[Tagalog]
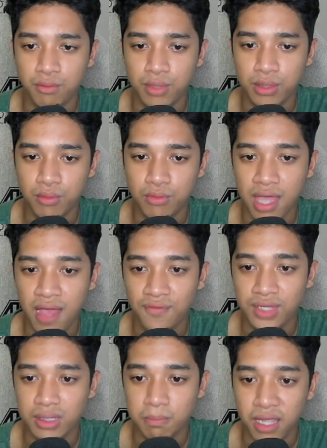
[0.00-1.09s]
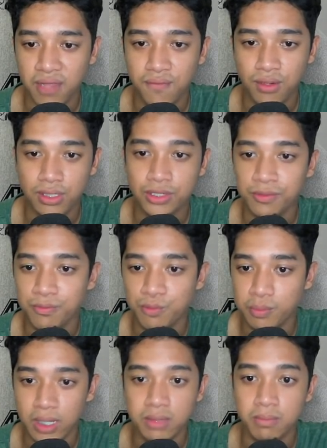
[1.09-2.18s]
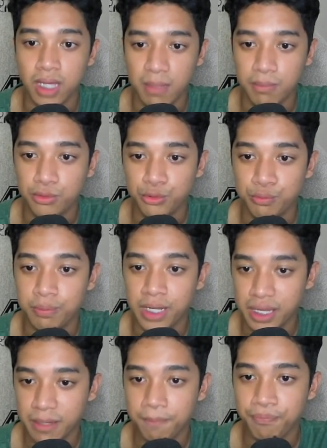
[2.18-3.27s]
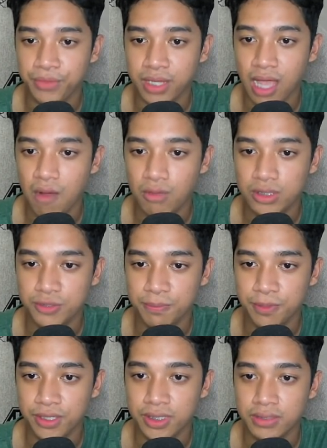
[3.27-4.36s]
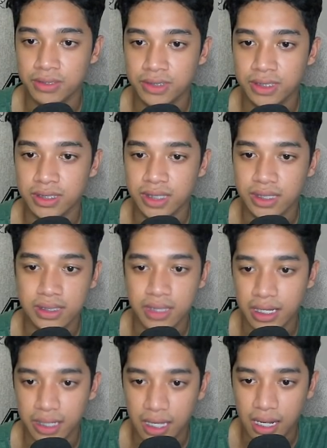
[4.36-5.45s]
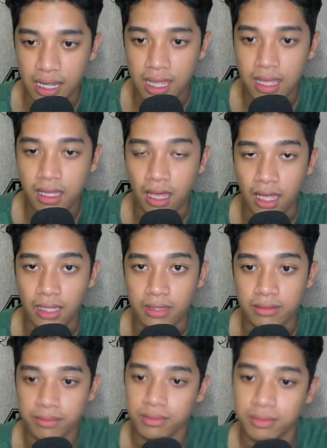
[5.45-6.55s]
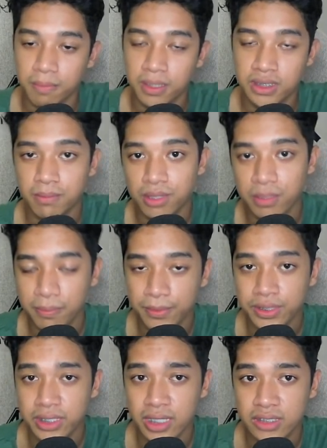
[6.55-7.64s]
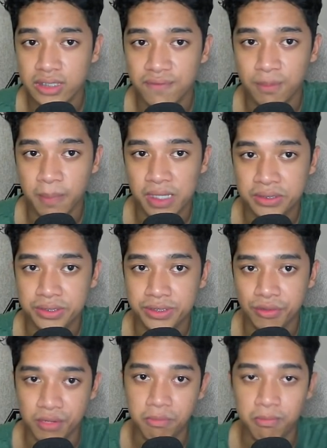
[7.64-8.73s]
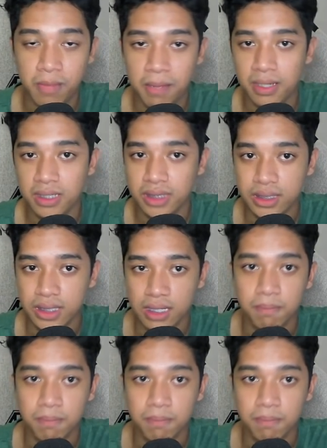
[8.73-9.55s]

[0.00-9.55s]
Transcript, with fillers: we don't have that buy volume, we might be able to break our support dito sa descending triangle and possible na pumunta tayo sa 4 pesos or bumaba sa 3